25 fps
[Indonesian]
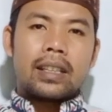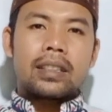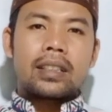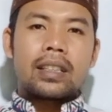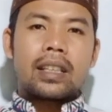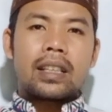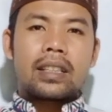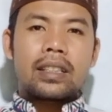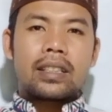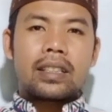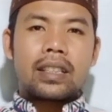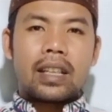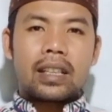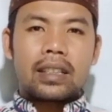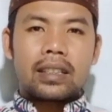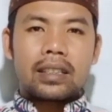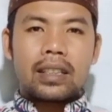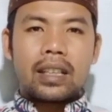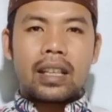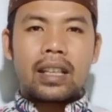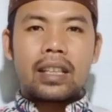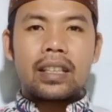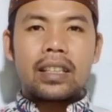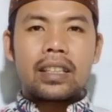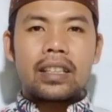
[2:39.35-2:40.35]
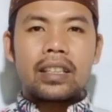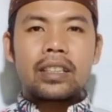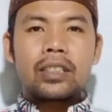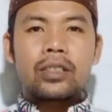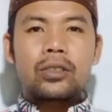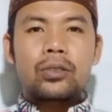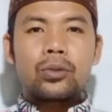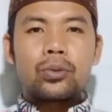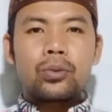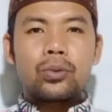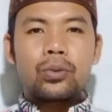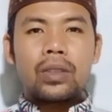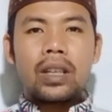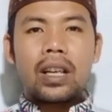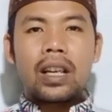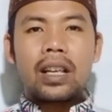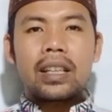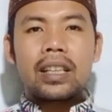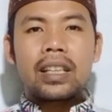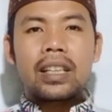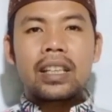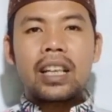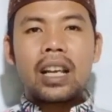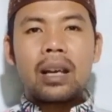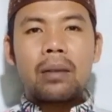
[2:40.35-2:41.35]
Ternyata ini sudah
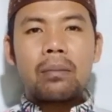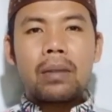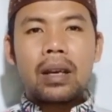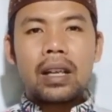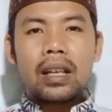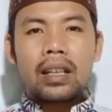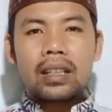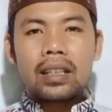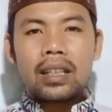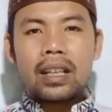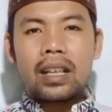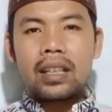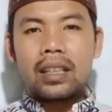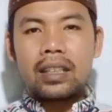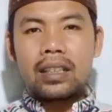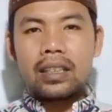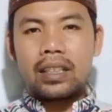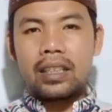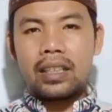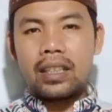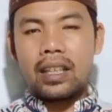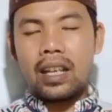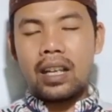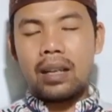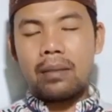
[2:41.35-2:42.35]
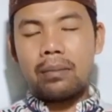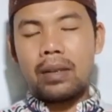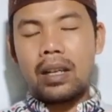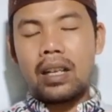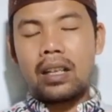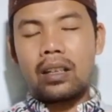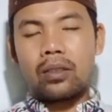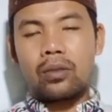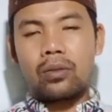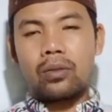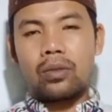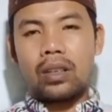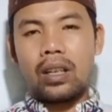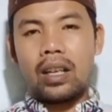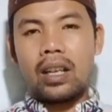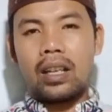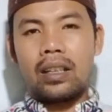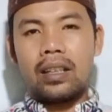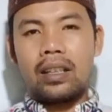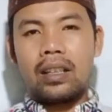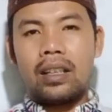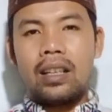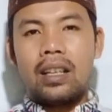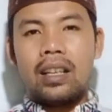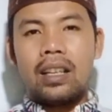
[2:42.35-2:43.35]
dikabarkan di dalam Al-Qur'an.